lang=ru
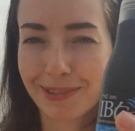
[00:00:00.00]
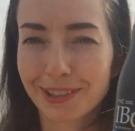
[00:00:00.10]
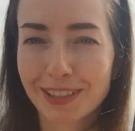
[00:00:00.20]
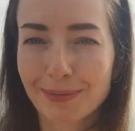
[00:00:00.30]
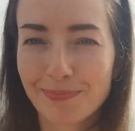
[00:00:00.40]

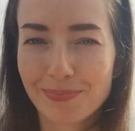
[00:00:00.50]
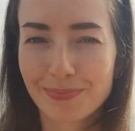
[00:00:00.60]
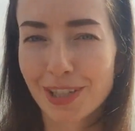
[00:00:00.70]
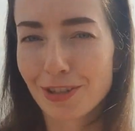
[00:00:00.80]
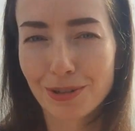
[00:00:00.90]
Вот.
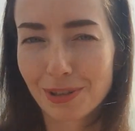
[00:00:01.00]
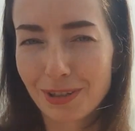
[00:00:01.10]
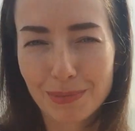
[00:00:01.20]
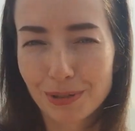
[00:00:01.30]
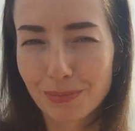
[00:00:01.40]
Ничего
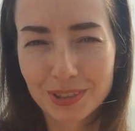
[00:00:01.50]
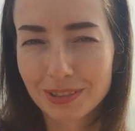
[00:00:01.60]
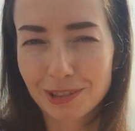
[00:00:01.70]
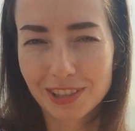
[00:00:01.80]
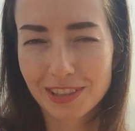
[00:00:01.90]
не могу про
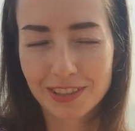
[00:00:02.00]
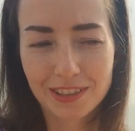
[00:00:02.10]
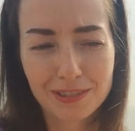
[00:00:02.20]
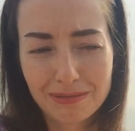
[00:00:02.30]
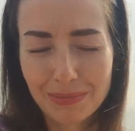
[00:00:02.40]
него
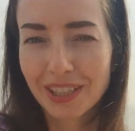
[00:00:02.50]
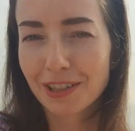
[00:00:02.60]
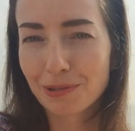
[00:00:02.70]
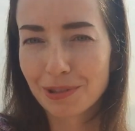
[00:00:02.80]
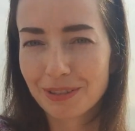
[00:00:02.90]
сказать. Ну,
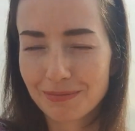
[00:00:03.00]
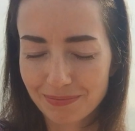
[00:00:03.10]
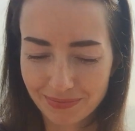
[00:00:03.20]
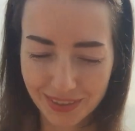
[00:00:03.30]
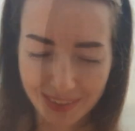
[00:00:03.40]
никакой
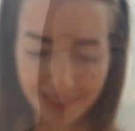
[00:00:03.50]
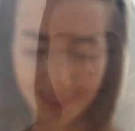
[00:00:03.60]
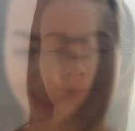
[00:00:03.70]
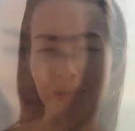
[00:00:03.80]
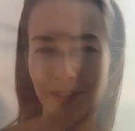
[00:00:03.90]

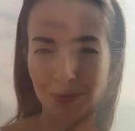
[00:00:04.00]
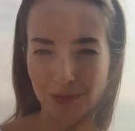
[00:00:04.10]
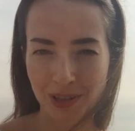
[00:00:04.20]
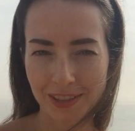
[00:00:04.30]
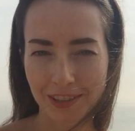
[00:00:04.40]
переходим
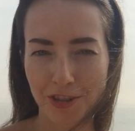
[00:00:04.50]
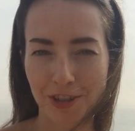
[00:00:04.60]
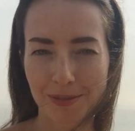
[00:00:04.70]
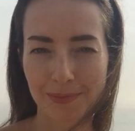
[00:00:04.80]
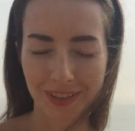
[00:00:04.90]
к
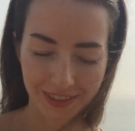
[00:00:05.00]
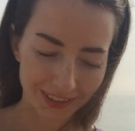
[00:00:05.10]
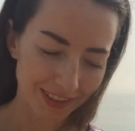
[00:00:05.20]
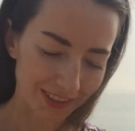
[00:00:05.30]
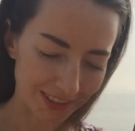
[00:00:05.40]
масочкам и
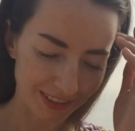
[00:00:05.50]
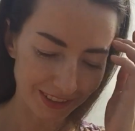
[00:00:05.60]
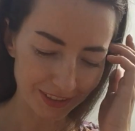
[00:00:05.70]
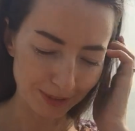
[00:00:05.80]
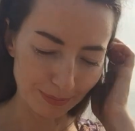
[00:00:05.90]

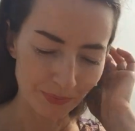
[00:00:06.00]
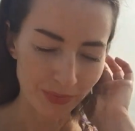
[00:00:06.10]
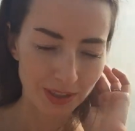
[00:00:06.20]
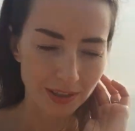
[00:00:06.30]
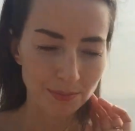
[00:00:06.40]
кондиционерам.
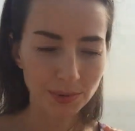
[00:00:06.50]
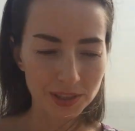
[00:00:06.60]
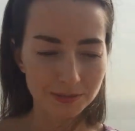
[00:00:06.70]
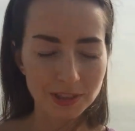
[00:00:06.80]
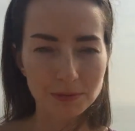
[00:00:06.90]

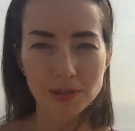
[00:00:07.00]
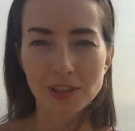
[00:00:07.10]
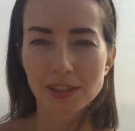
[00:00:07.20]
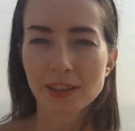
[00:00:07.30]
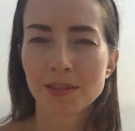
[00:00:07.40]
Первая вот
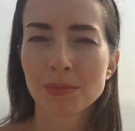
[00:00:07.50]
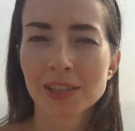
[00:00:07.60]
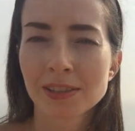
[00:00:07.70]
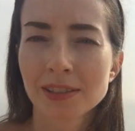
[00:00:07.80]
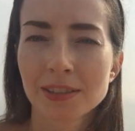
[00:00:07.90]
такая
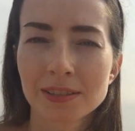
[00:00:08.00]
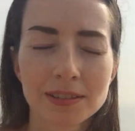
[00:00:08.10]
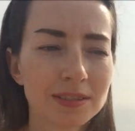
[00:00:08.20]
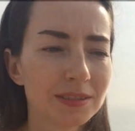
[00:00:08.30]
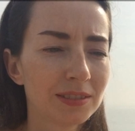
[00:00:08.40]
маска,
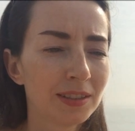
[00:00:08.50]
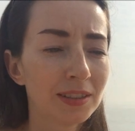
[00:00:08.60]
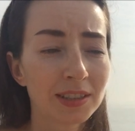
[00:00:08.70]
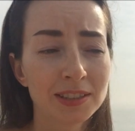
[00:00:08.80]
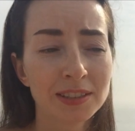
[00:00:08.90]

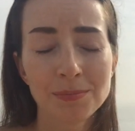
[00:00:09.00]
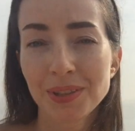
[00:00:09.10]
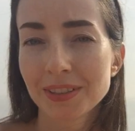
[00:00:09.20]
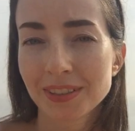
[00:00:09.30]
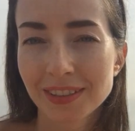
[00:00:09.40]
хотя
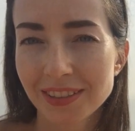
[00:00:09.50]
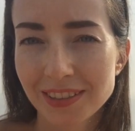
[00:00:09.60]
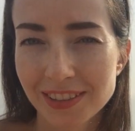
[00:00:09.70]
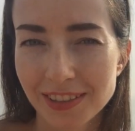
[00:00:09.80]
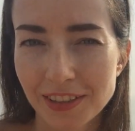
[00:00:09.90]
написано
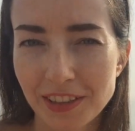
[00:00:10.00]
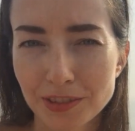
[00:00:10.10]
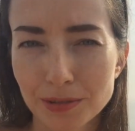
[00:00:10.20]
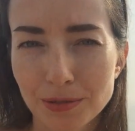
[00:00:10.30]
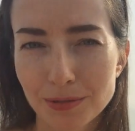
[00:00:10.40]

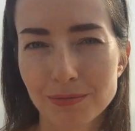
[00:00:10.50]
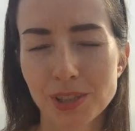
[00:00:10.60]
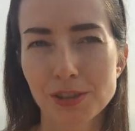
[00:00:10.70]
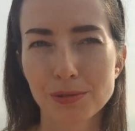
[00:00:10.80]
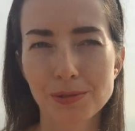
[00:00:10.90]
кондиционер, но
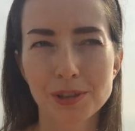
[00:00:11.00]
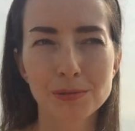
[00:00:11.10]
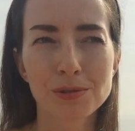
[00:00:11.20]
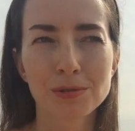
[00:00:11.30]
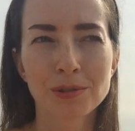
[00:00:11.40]
настолько
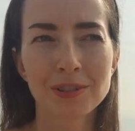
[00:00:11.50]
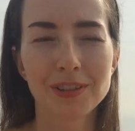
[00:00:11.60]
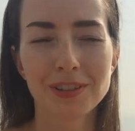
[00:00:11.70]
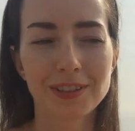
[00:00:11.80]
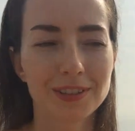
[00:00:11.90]

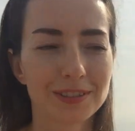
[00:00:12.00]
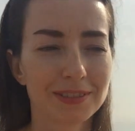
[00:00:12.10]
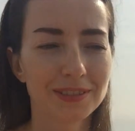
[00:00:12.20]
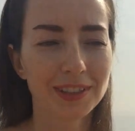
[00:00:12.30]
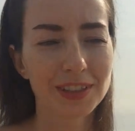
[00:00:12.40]
густой, и
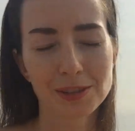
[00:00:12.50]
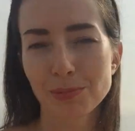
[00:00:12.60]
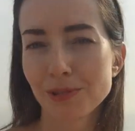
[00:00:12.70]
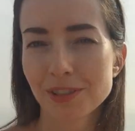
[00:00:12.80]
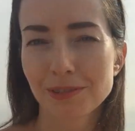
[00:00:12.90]
я
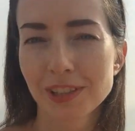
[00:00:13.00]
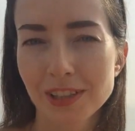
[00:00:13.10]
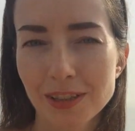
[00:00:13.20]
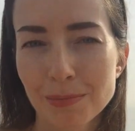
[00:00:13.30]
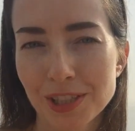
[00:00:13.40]
использовала
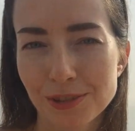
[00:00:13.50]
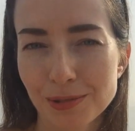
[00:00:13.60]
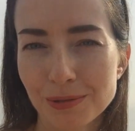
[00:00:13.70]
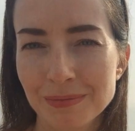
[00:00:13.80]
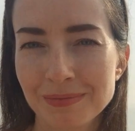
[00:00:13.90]
как
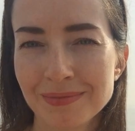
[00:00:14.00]
маску.